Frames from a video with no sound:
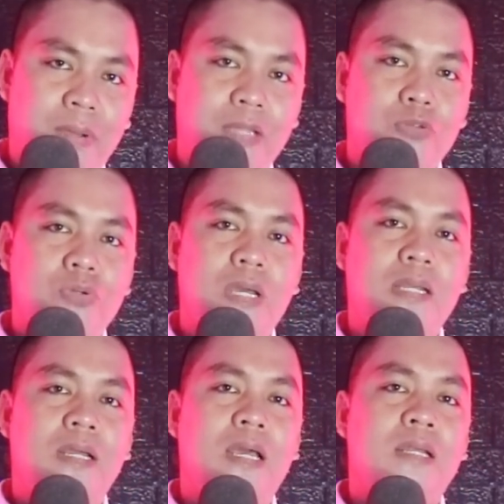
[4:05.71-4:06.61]
Begitu
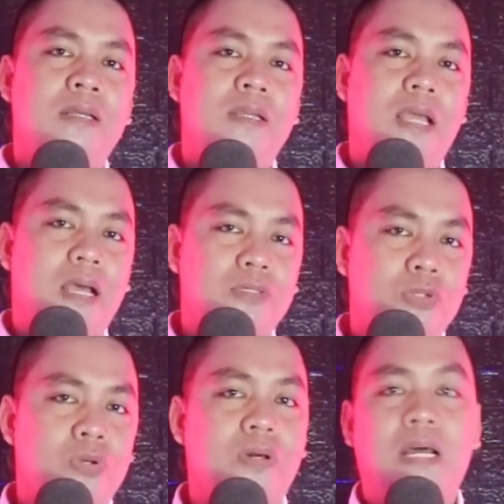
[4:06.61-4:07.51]
juga dengan ya
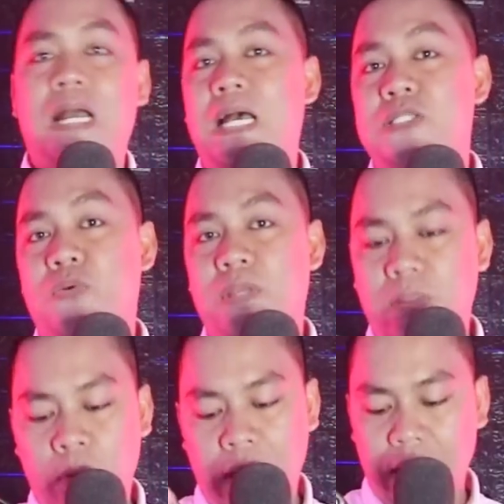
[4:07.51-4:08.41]
sosok Rangga Azok.
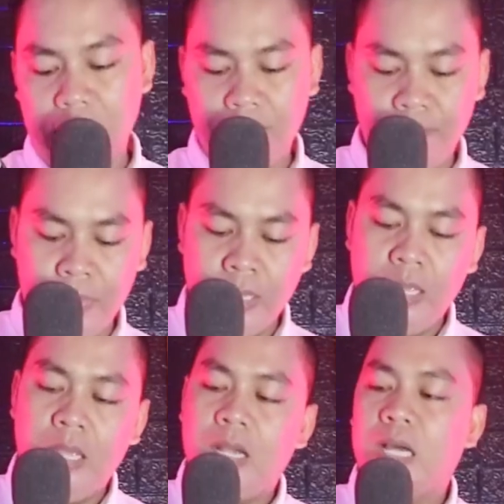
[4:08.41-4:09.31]
Kita buka lagi.
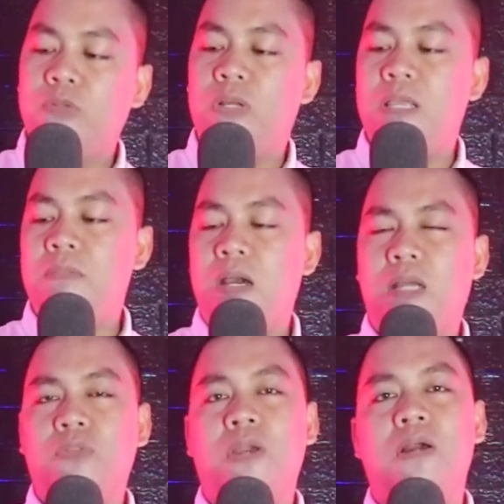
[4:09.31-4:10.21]
Kartu kelima
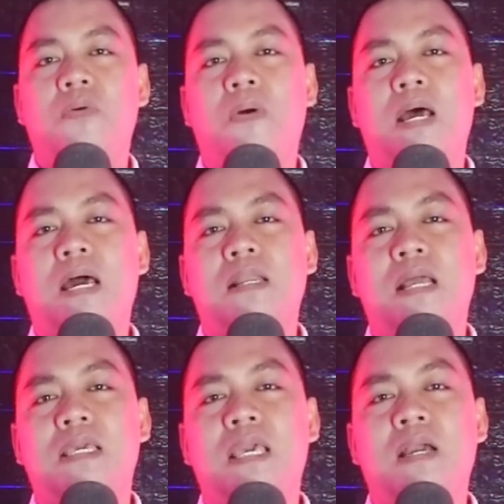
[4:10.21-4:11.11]
kartu yang keluar
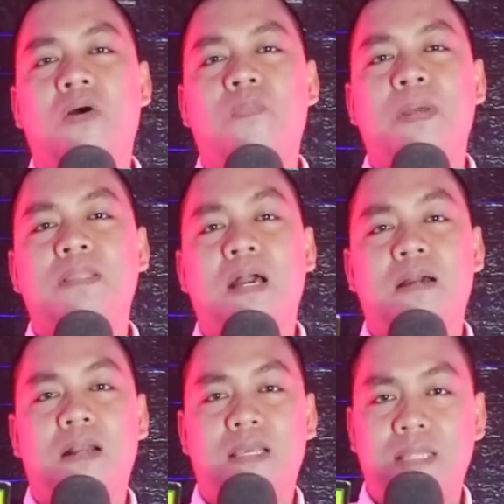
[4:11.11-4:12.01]
adalah King of
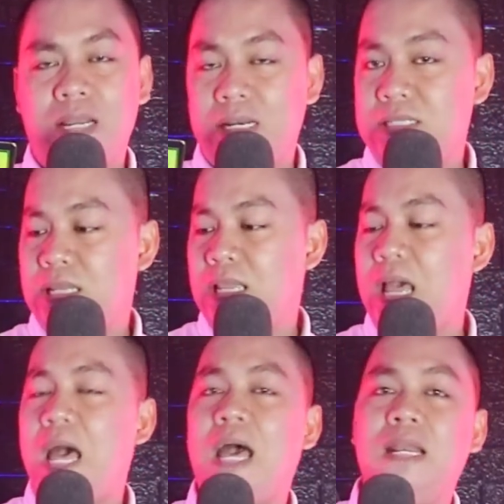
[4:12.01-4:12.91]
Pentacle. Kita lihat di
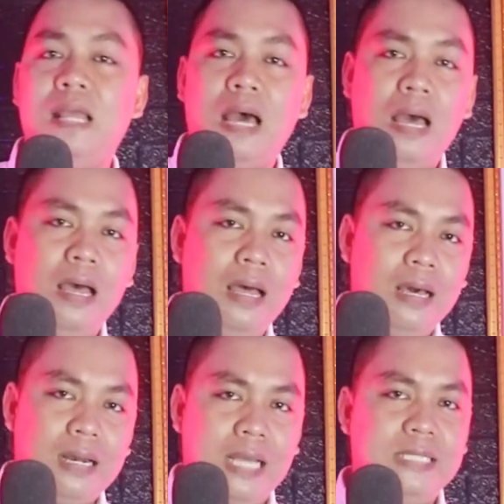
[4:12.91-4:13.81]
sini ada
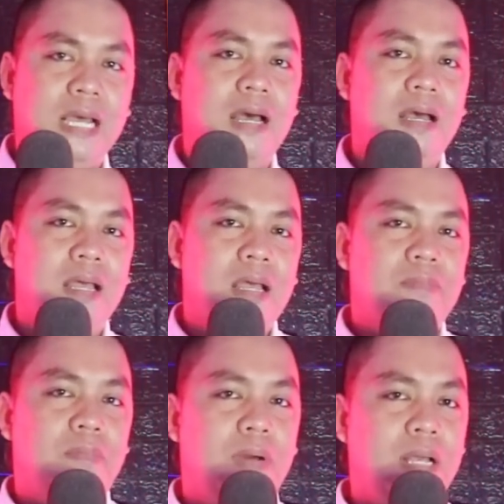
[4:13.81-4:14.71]
raja
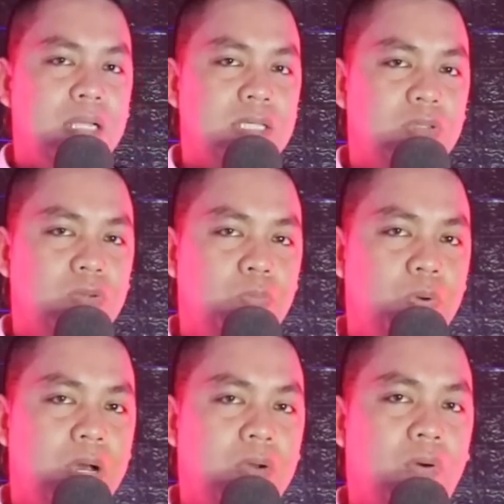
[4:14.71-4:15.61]
memegang satu
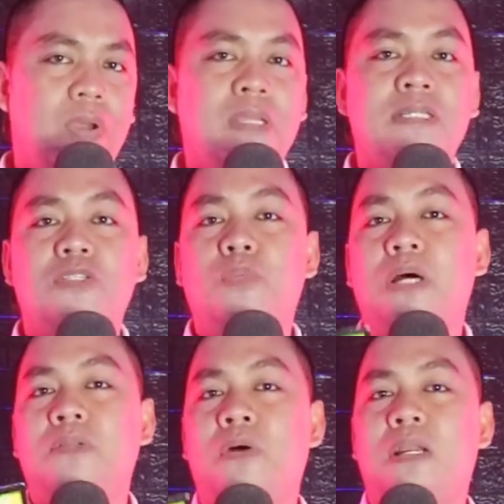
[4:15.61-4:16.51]
buah koin dan satu
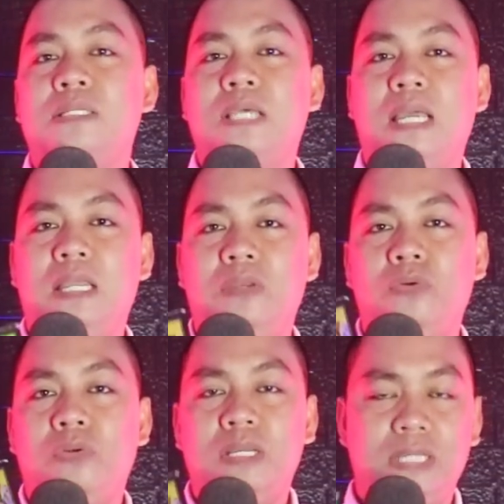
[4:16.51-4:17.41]
buah tongkat raja ini
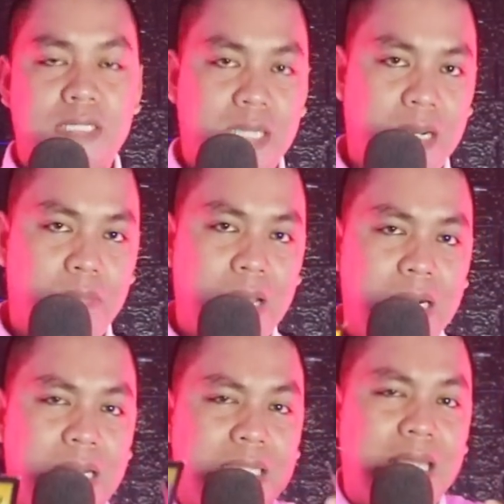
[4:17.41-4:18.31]
dulu di sana
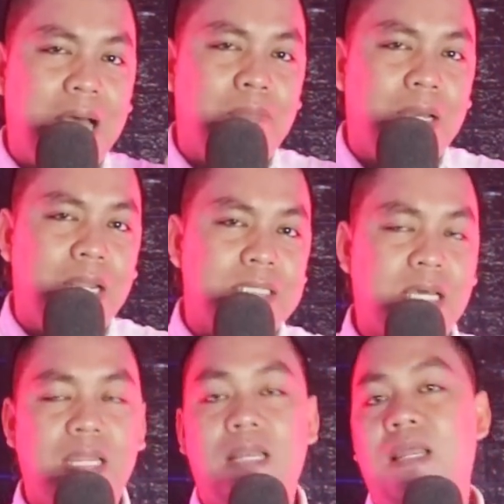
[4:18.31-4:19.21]
berada di taman yang
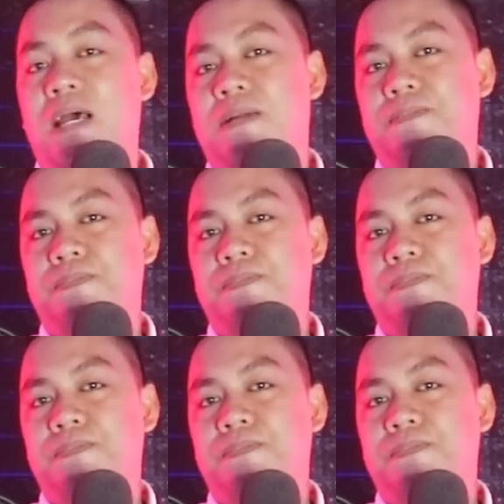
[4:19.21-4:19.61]
sangat indah.